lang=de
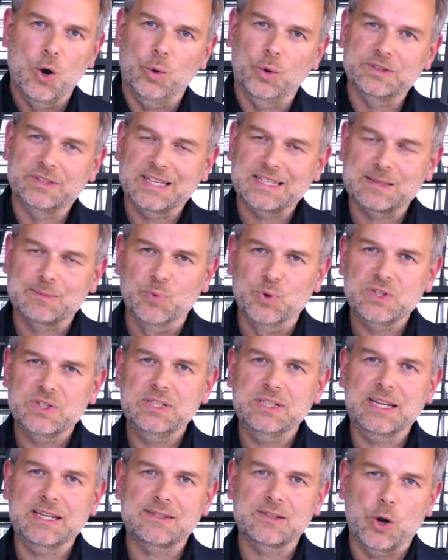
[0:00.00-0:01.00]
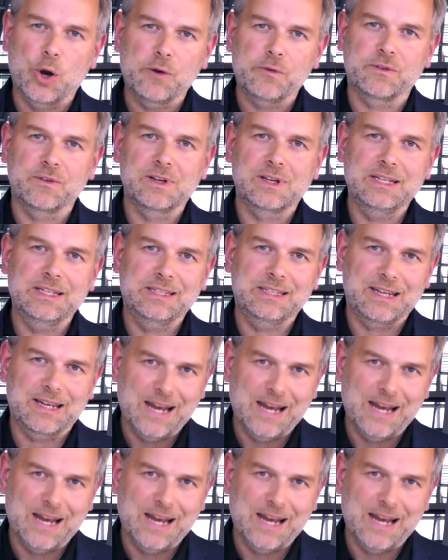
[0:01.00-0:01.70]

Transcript: und das muss sie jetzt öffentlich